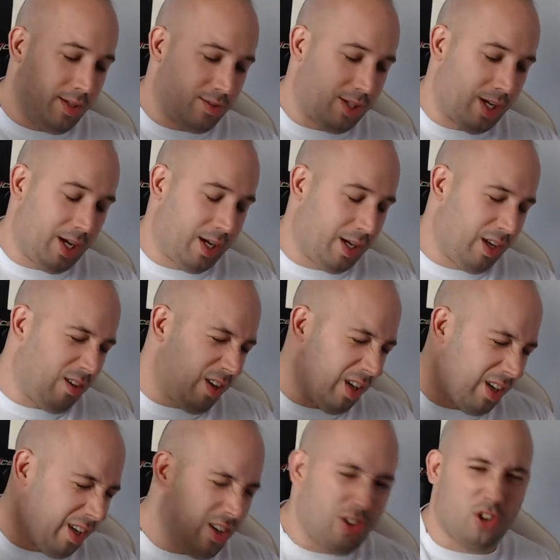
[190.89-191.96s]
O sea, quiero que,
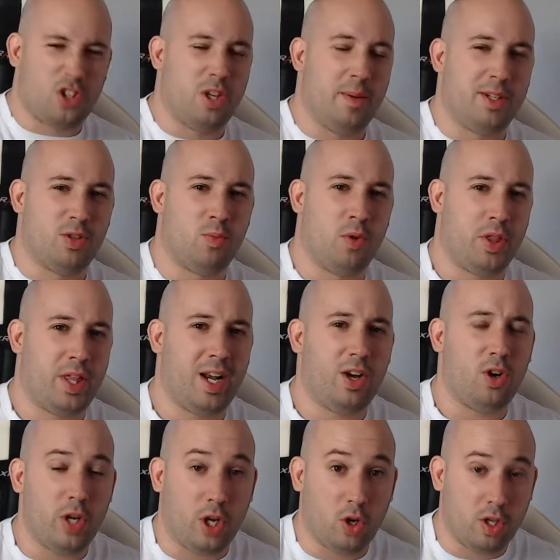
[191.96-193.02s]
quiero que os llevéis un
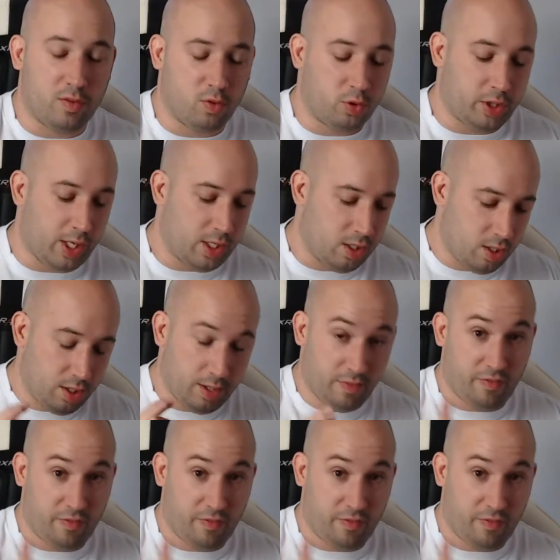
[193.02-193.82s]
murciélago y que lo disfrutéis.